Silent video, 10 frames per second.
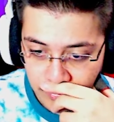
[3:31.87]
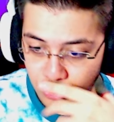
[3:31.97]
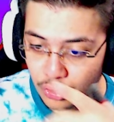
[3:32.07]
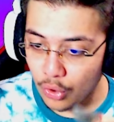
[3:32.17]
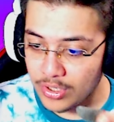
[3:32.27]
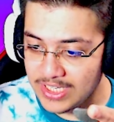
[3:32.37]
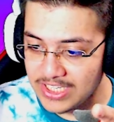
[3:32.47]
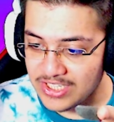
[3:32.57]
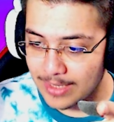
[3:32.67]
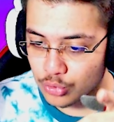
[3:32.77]
Bunu
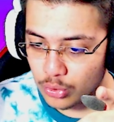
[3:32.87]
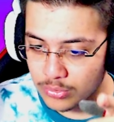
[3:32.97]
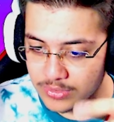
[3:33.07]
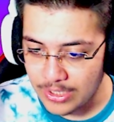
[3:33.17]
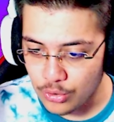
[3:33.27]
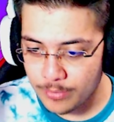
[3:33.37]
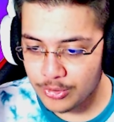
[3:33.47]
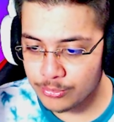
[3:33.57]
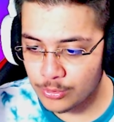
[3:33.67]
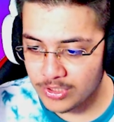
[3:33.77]
oynayacağım. Son ne diyor? Bir
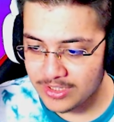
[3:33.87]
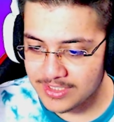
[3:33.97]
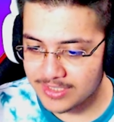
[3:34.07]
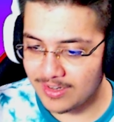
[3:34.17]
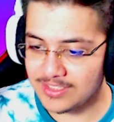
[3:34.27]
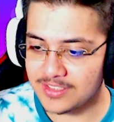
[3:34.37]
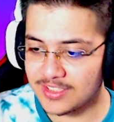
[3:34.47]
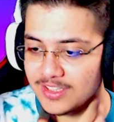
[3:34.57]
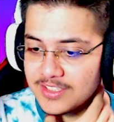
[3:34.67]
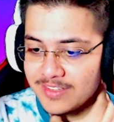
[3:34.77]
düşman yok ederiz. Savaşın
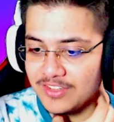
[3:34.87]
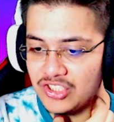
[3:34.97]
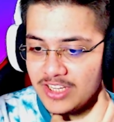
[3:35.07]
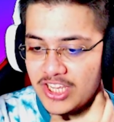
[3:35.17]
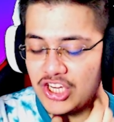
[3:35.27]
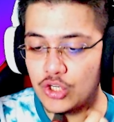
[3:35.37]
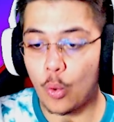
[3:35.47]
sıradaki savaşçıya değiş.